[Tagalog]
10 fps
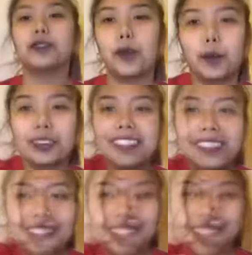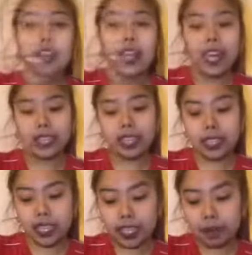Joke. So, ayan.
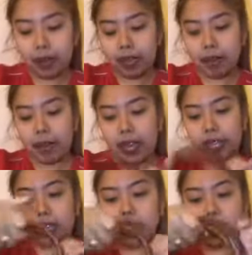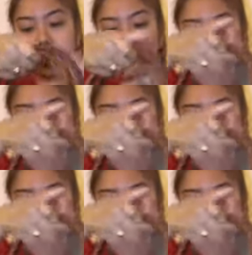This is my bag. This is an